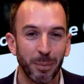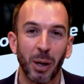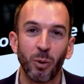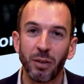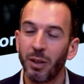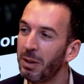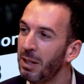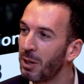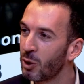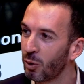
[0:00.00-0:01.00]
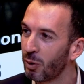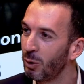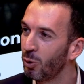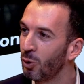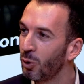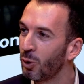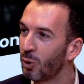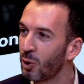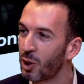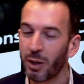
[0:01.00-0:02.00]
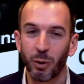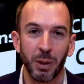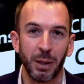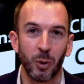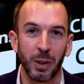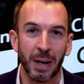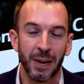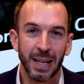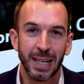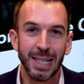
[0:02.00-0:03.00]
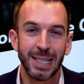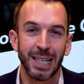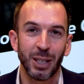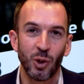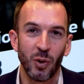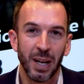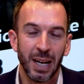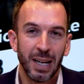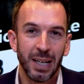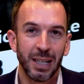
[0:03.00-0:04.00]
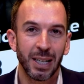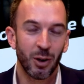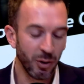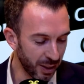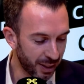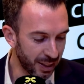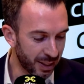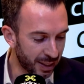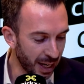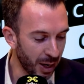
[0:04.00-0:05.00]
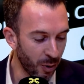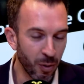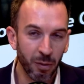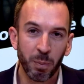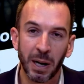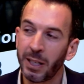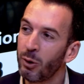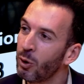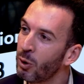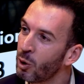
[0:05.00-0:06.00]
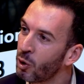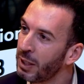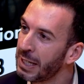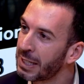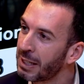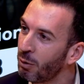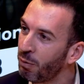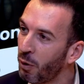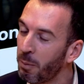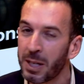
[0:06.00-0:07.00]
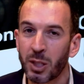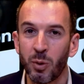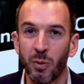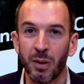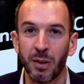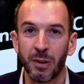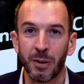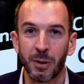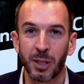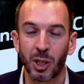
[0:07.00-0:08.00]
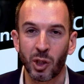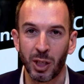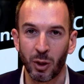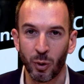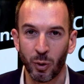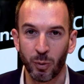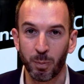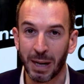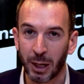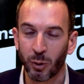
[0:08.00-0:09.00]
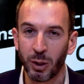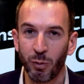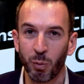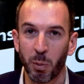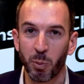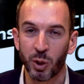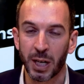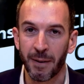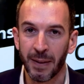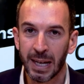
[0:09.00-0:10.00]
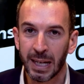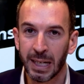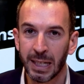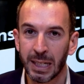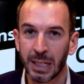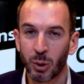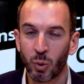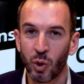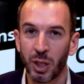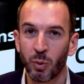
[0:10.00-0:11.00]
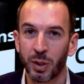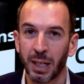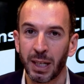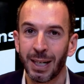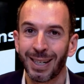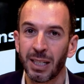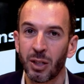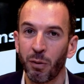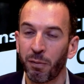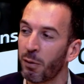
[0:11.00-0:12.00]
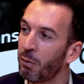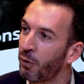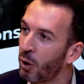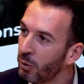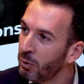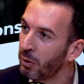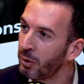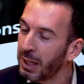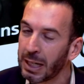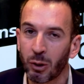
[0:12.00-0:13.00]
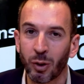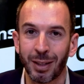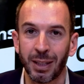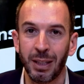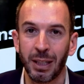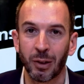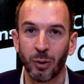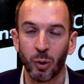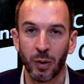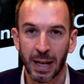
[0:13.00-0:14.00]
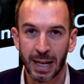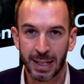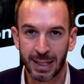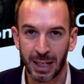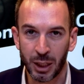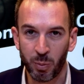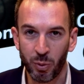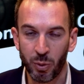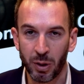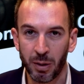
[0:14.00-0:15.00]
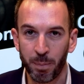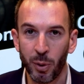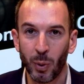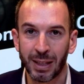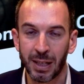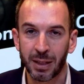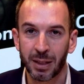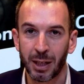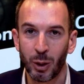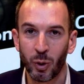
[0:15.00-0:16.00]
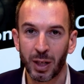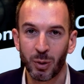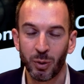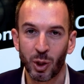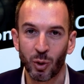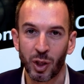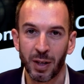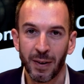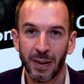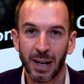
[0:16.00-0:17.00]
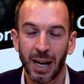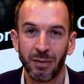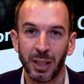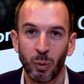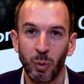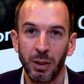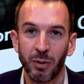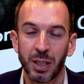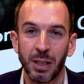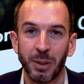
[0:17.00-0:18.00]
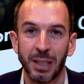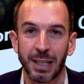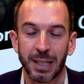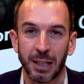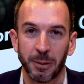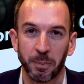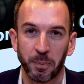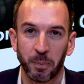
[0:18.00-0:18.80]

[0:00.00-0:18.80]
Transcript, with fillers: Par contre, il y avait une belle image entre les deux coachs, la Ruben Amorim et Sergio euh, ça Vous parlez de jeunesse et de formation. Euh, sachez que mercredi, on vous proposera un sujet consacré à Christophe Freund, le directeur technique de Salzbourg. Benoit mm. Benoît a eu l'occasion d'échanger avec lui. voici un petit extrait.